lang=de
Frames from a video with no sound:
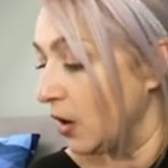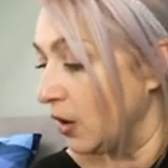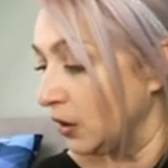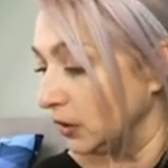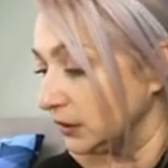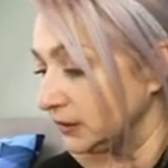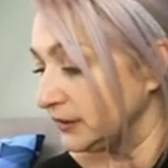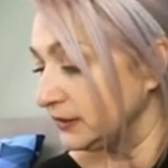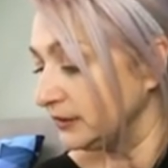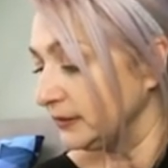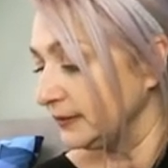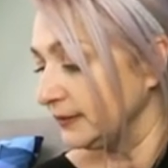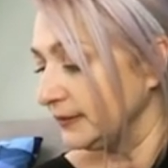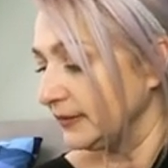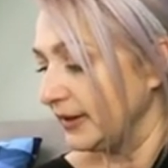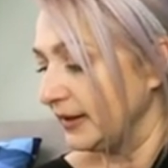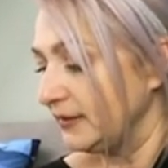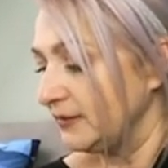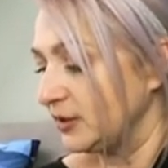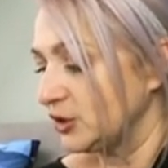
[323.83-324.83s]
Und
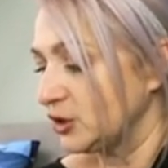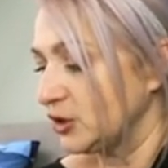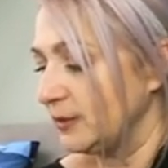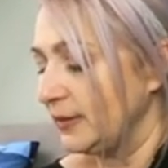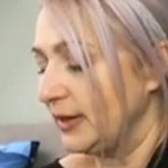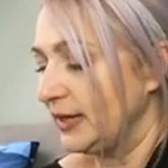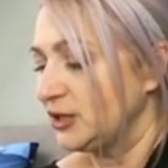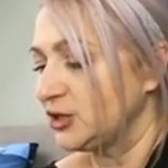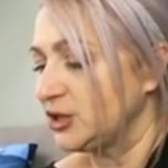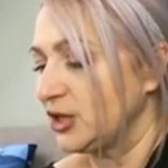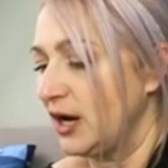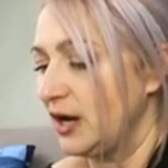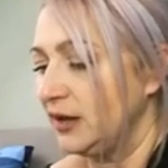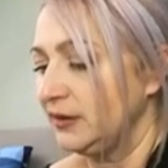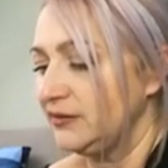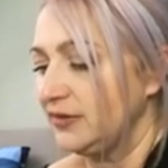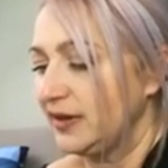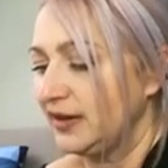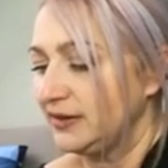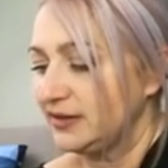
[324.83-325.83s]
wenn wir schon mal
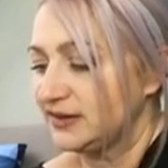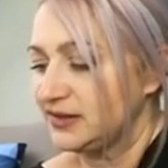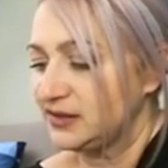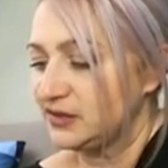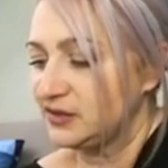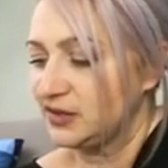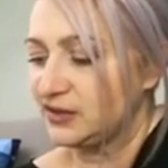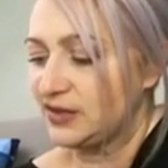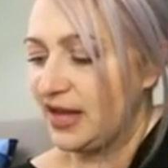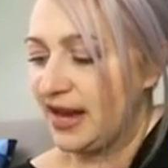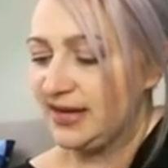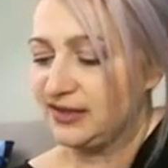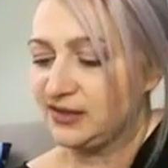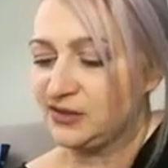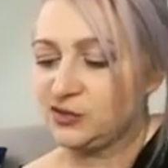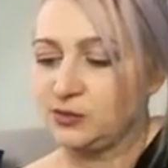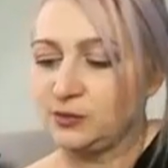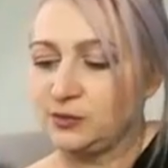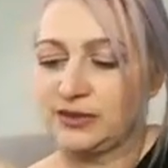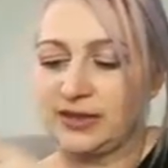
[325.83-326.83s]
schauen, weil das ist jetzt
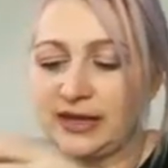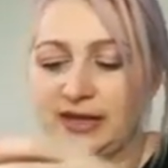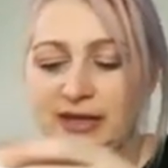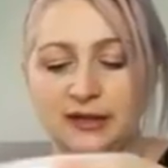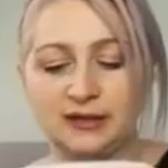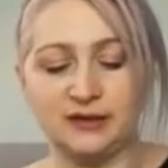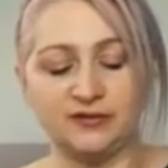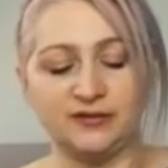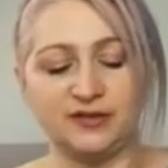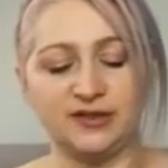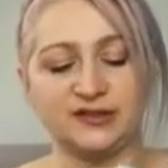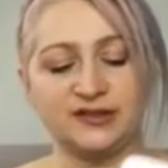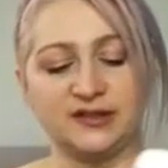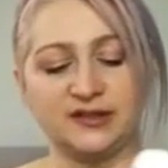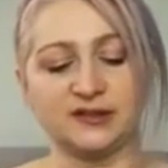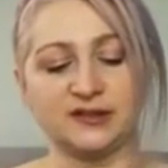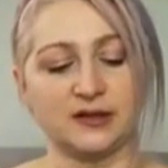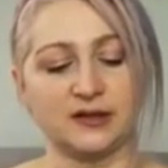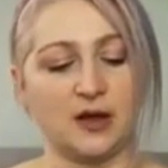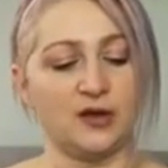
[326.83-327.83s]
alles zum Trinken, wie
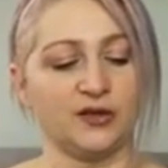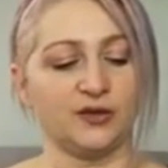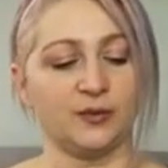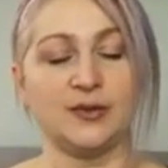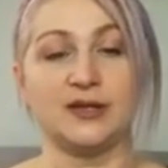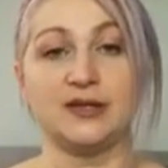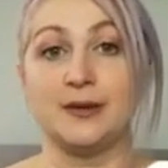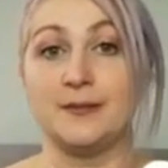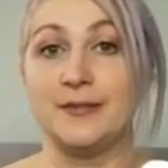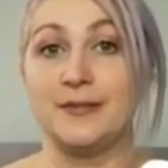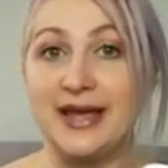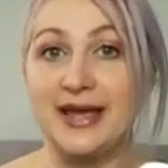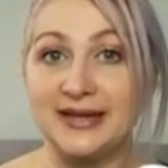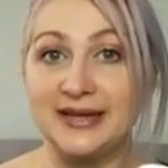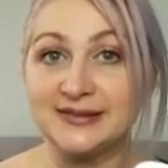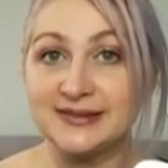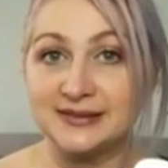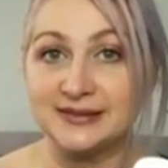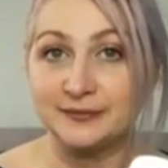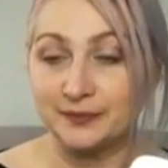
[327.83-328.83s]
sieht es denn aus mit dem
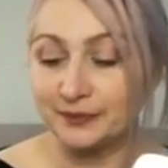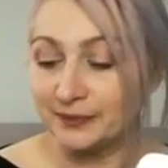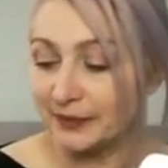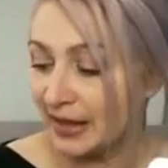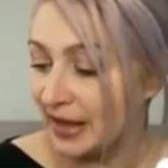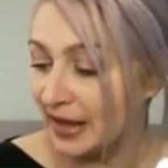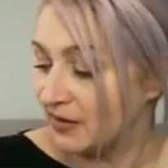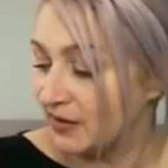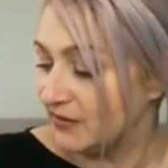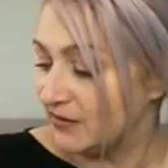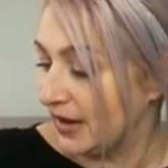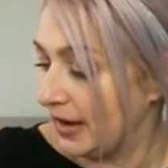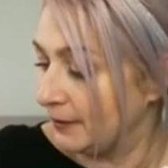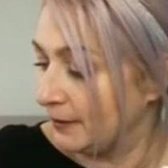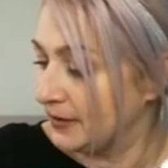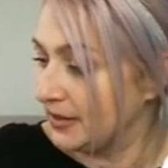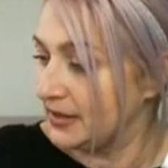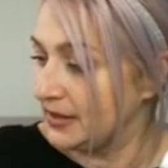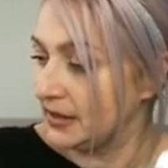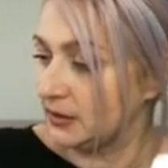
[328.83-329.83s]
Essen? Wir
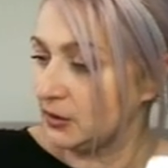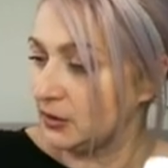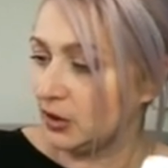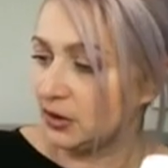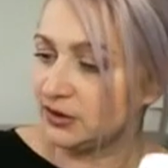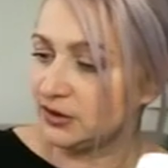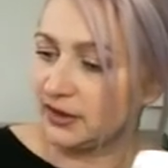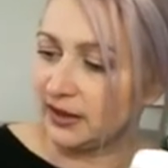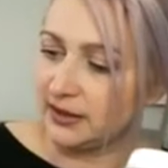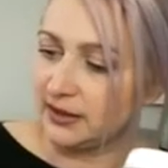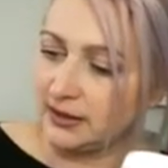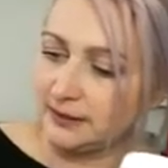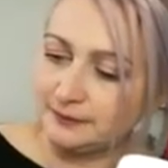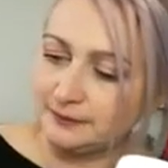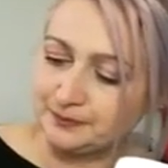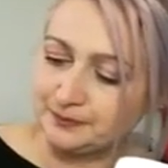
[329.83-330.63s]
haben hier noch drinnen